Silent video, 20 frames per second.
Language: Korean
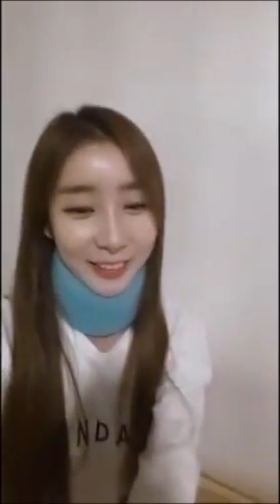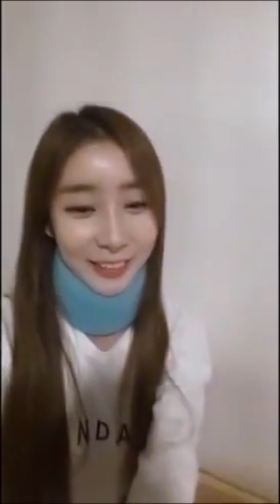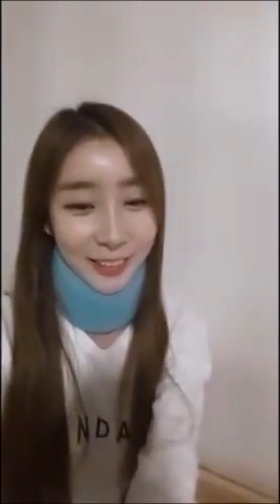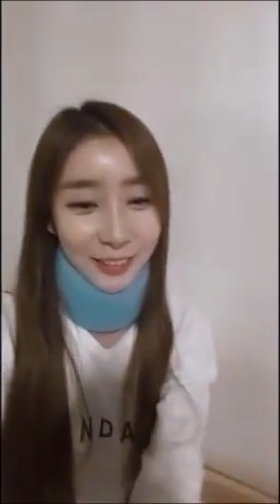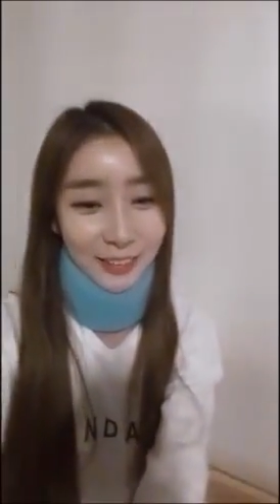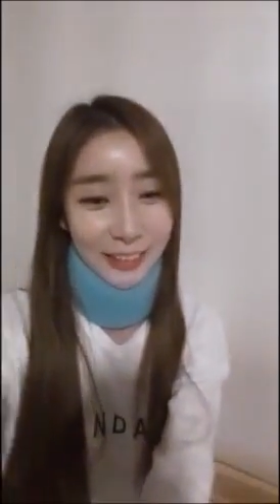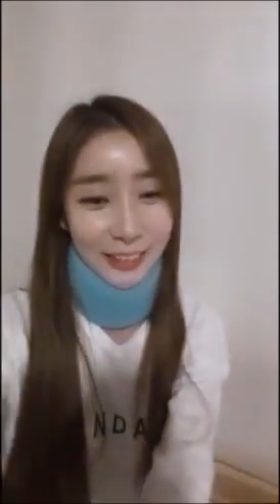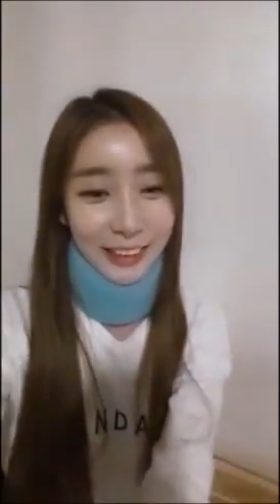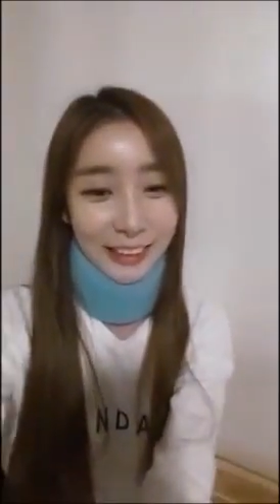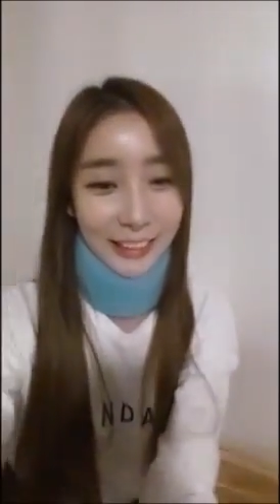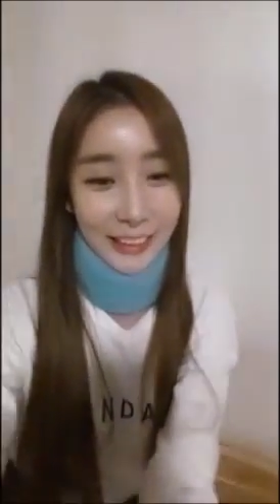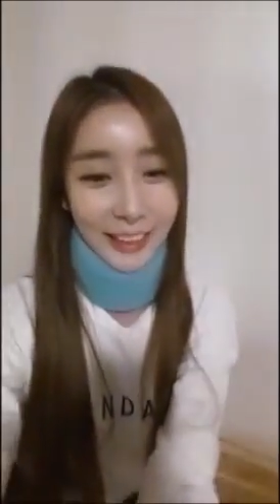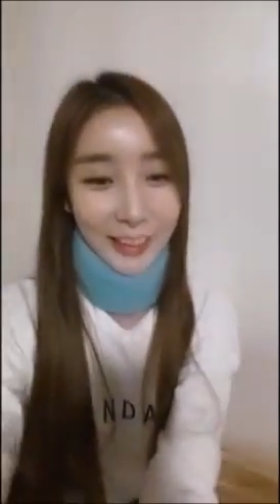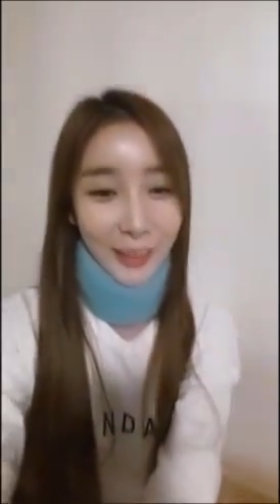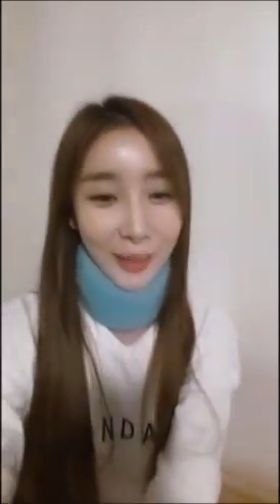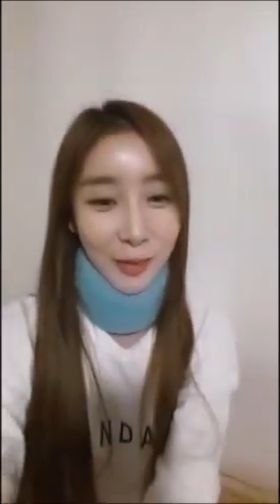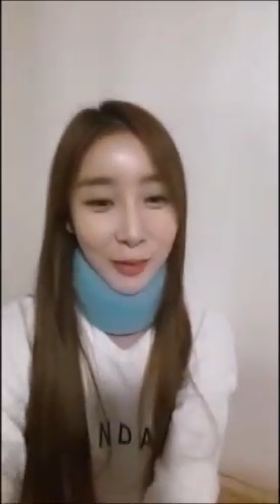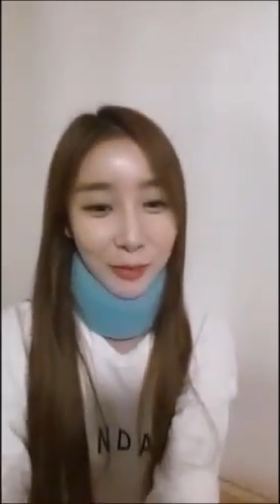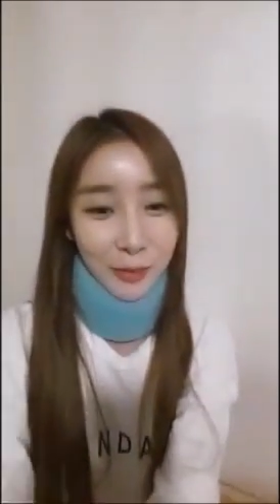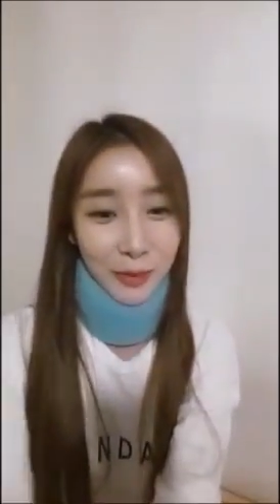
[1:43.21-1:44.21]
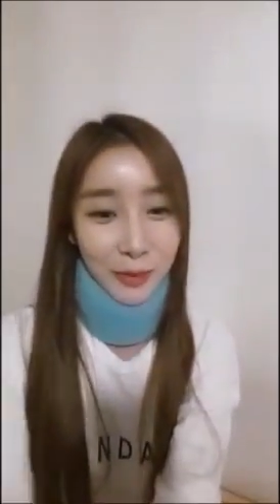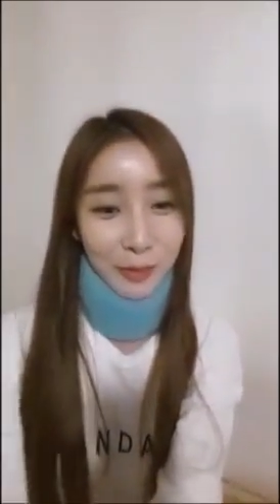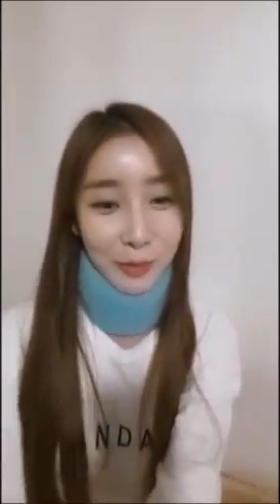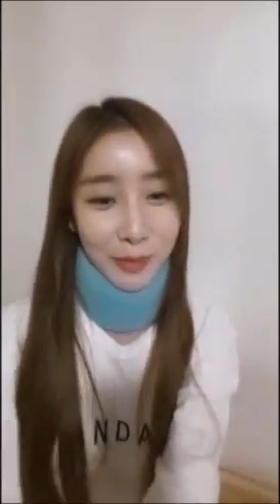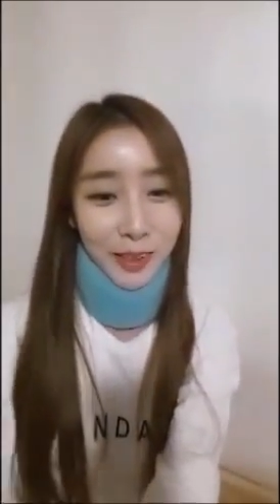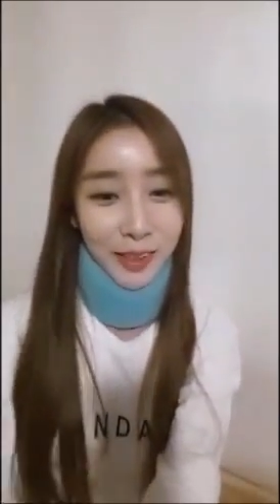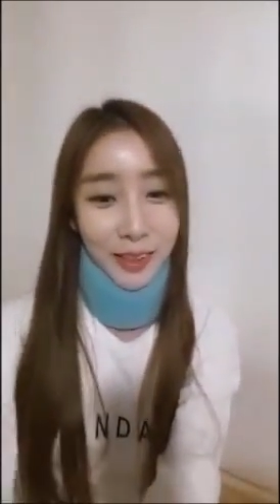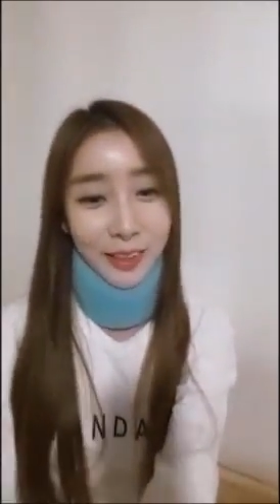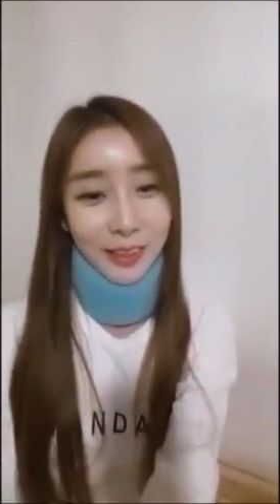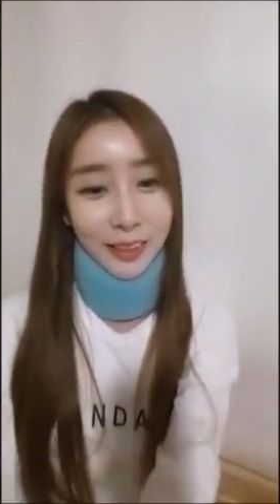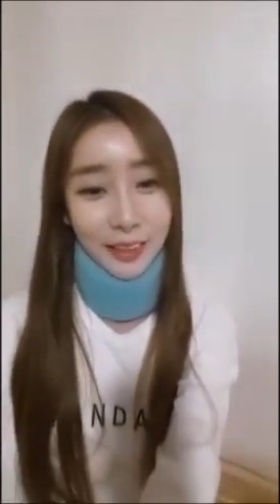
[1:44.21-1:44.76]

더 자세한 건 비밀.